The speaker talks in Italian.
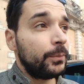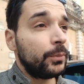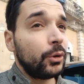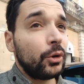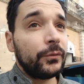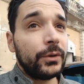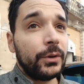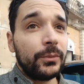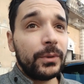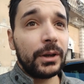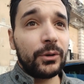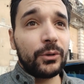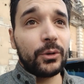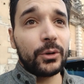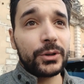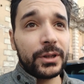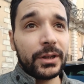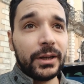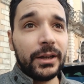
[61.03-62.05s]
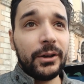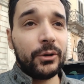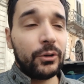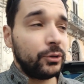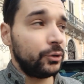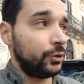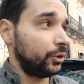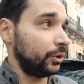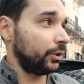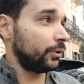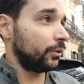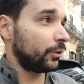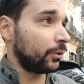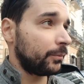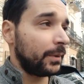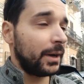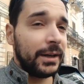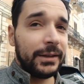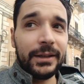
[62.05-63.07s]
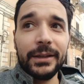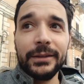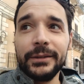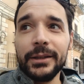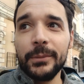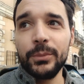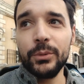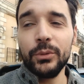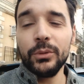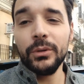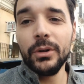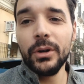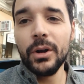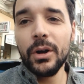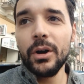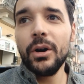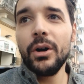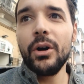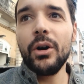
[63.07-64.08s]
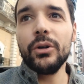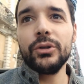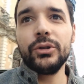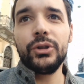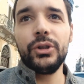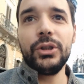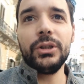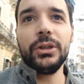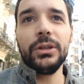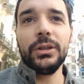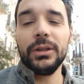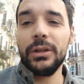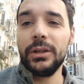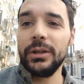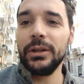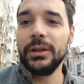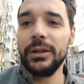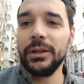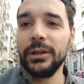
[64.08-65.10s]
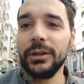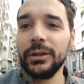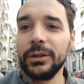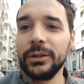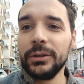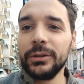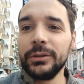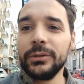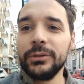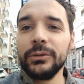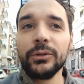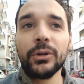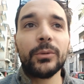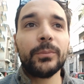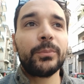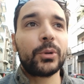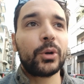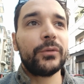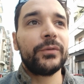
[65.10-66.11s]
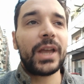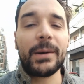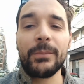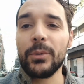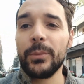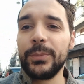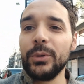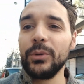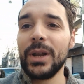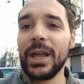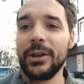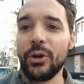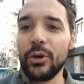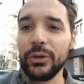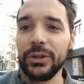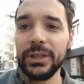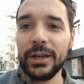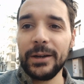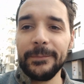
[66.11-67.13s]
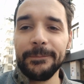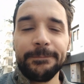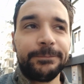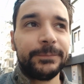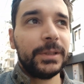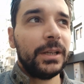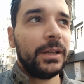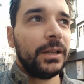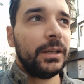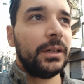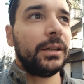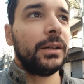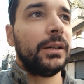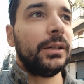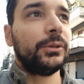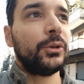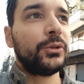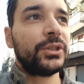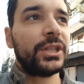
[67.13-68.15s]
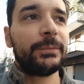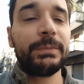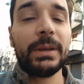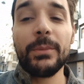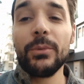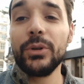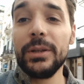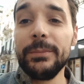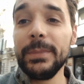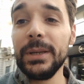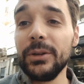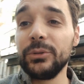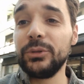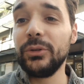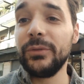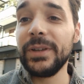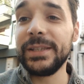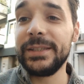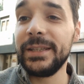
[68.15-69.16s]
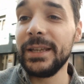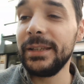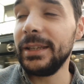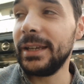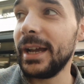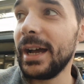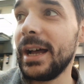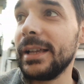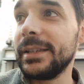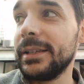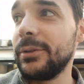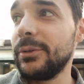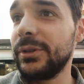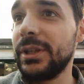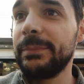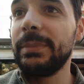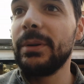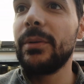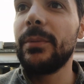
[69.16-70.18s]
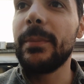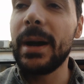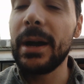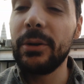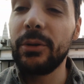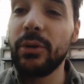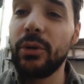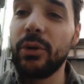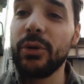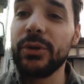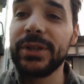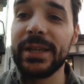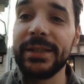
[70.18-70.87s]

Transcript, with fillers: provi una cosa che oggi ormai è tabù. Oggi eh, non proviamo più la noia eh, non sappiamo nemmeno dove stia di casa, non sappiamo manco cosa